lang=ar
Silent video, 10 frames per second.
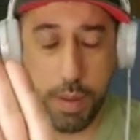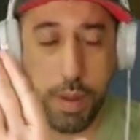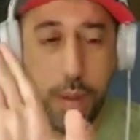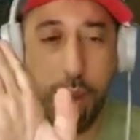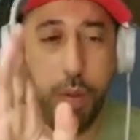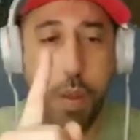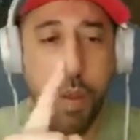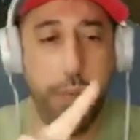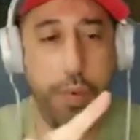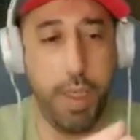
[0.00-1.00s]
حلو
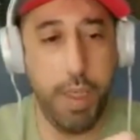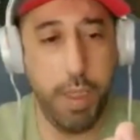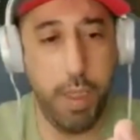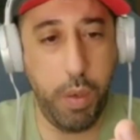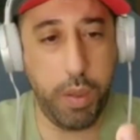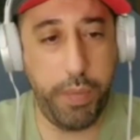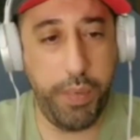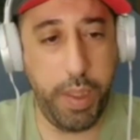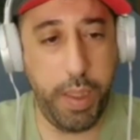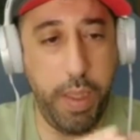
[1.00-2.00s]
في عندنا اخته في
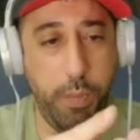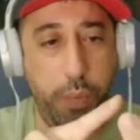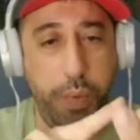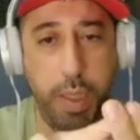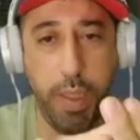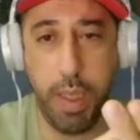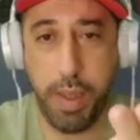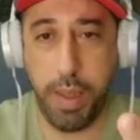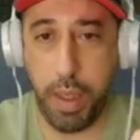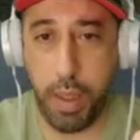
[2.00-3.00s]
الحلم وفي عندنا
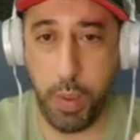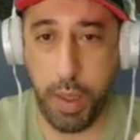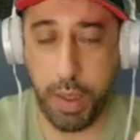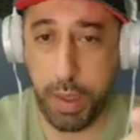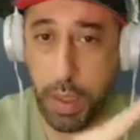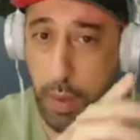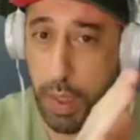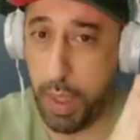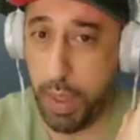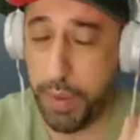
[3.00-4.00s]
اثنين اخوان صح ولا
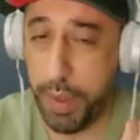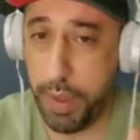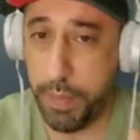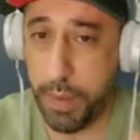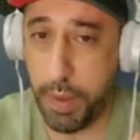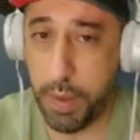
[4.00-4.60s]
لا إيه. في الحلم؟